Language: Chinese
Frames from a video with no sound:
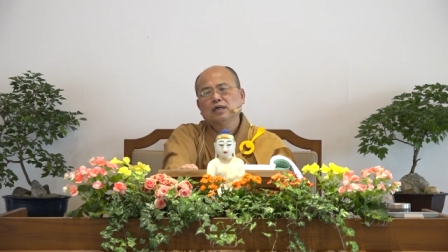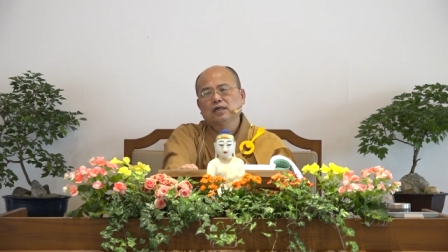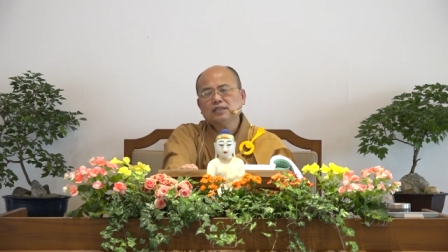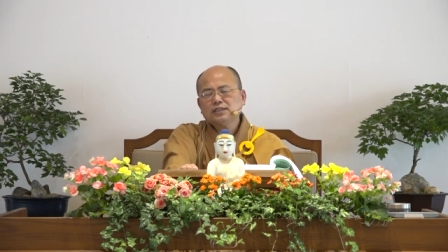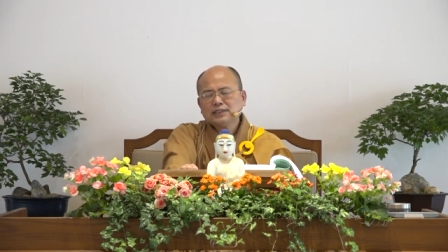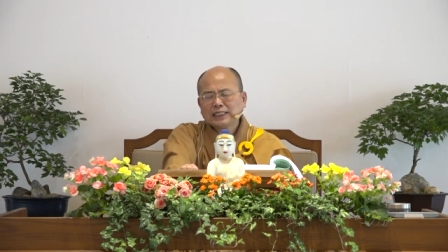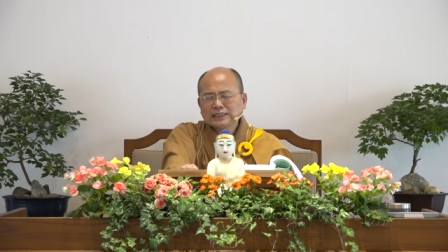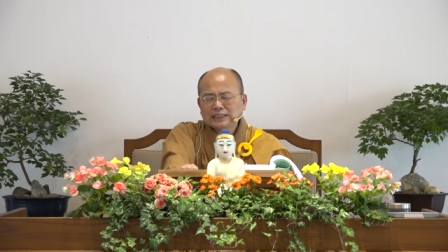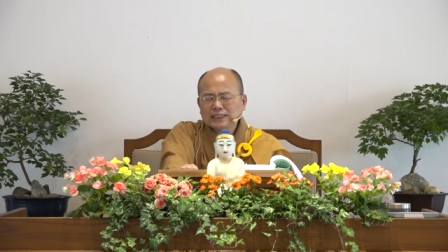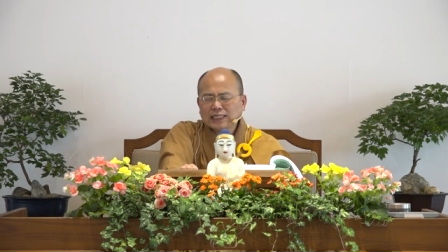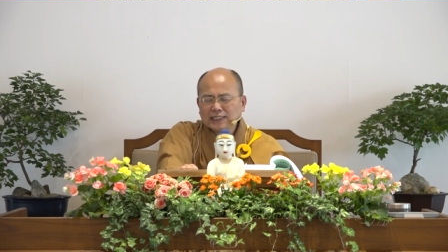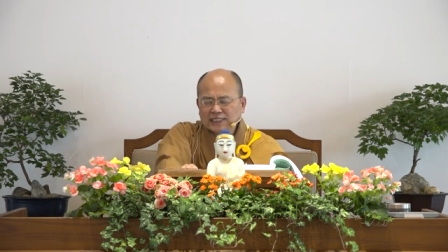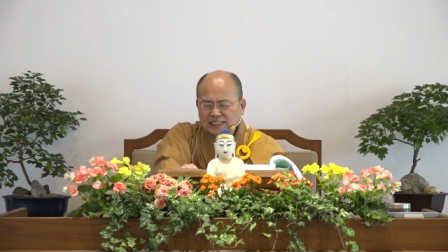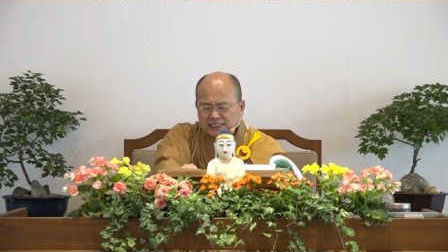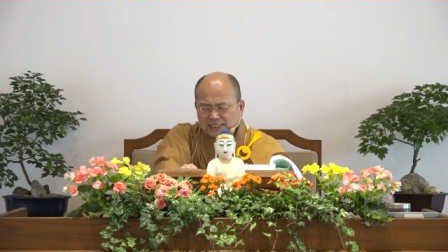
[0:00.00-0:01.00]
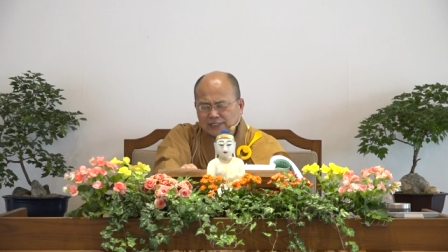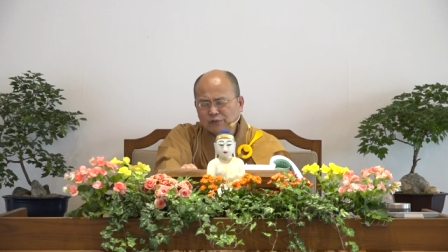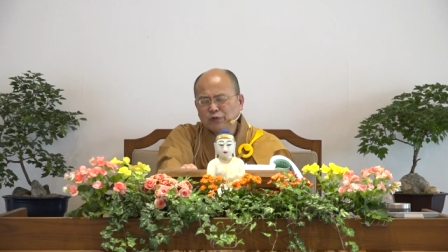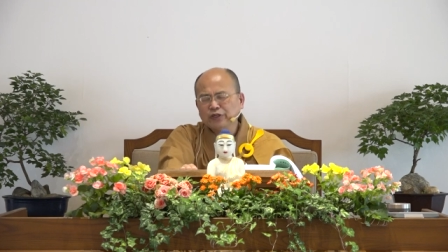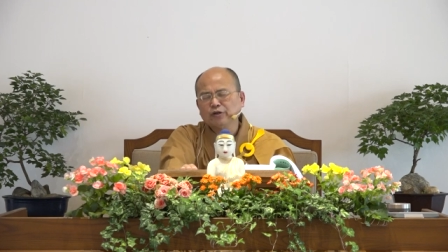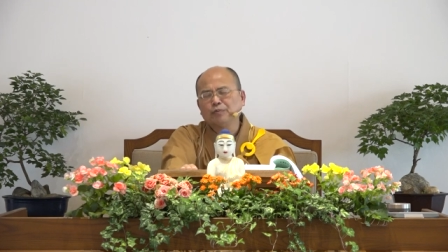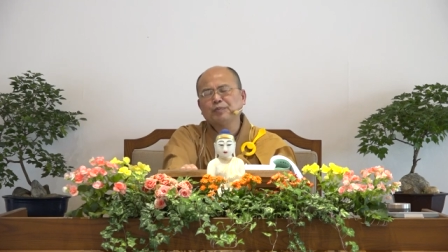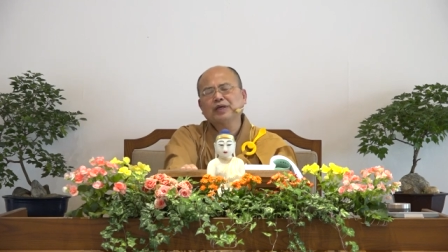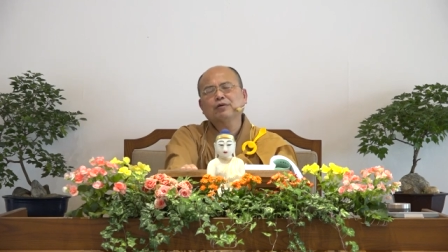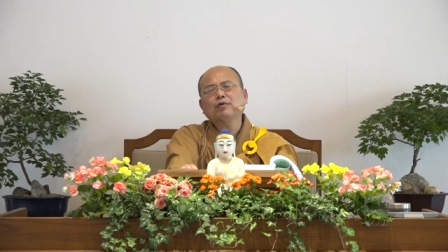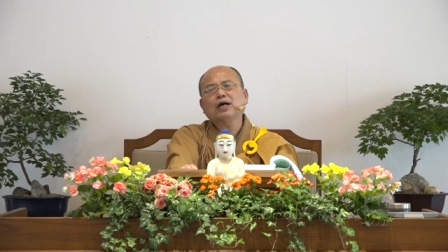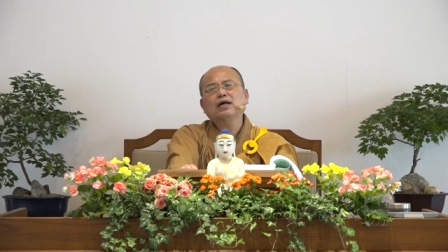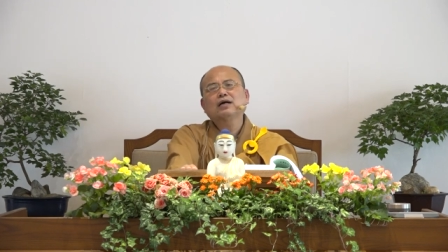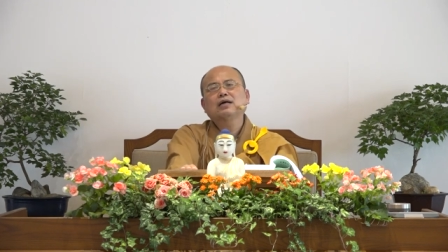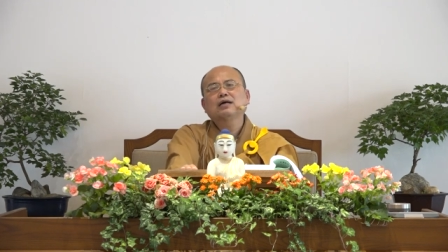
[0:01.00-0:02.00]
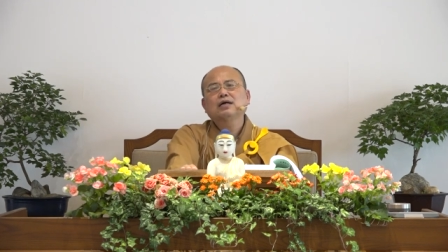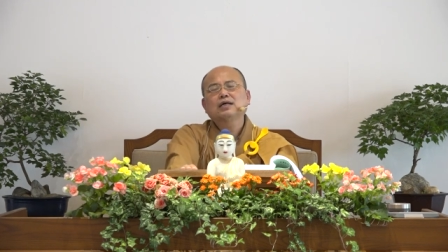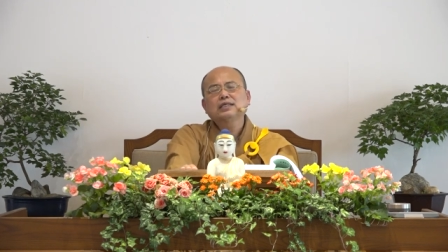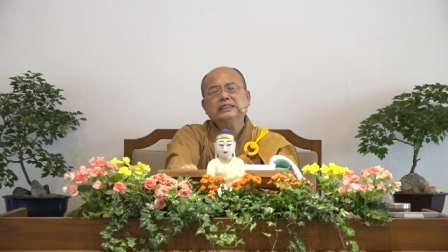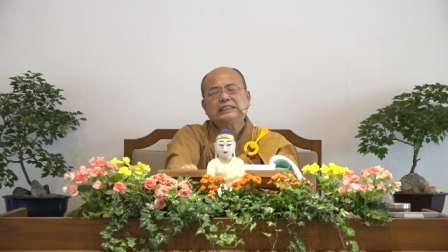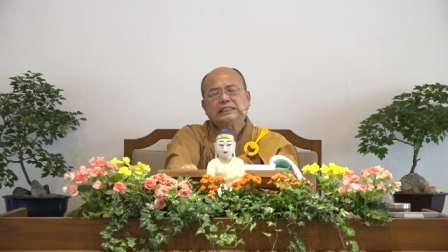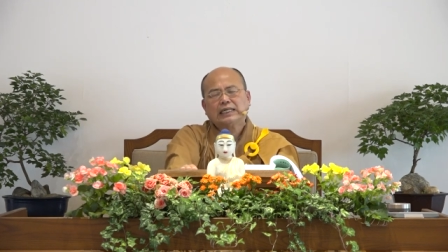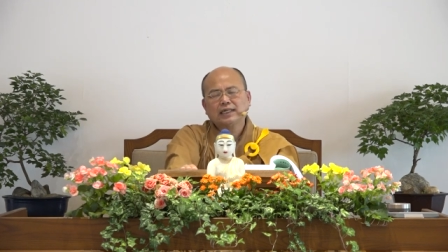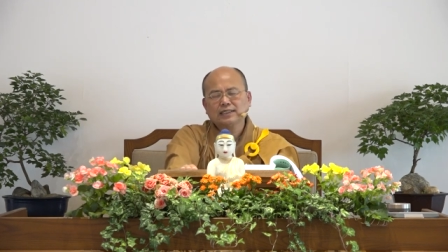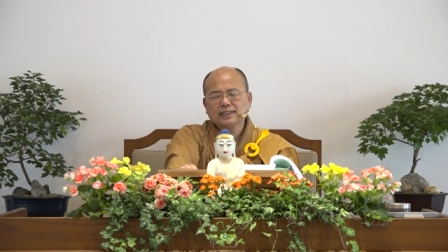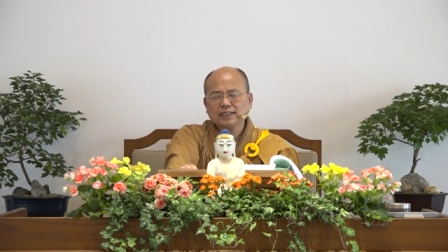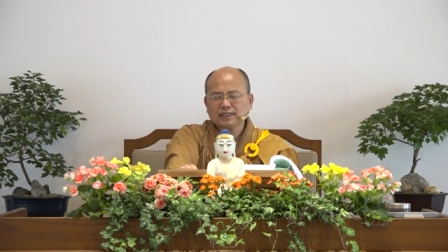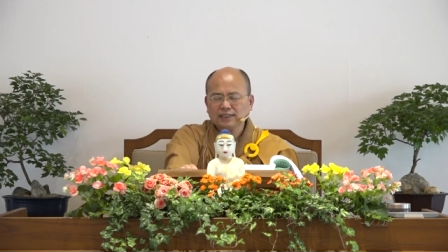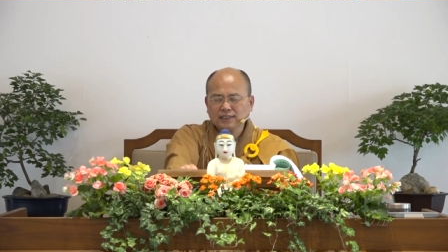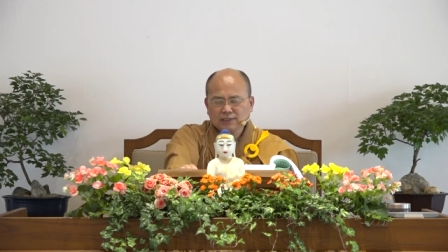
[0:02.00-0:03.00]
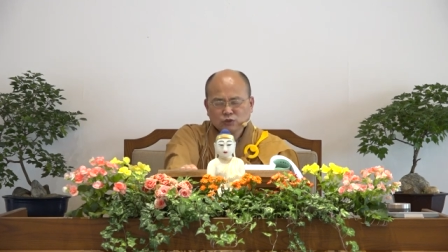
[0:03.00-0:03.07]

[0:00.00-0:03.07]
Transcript: 而但是它一定会有变化啊，它。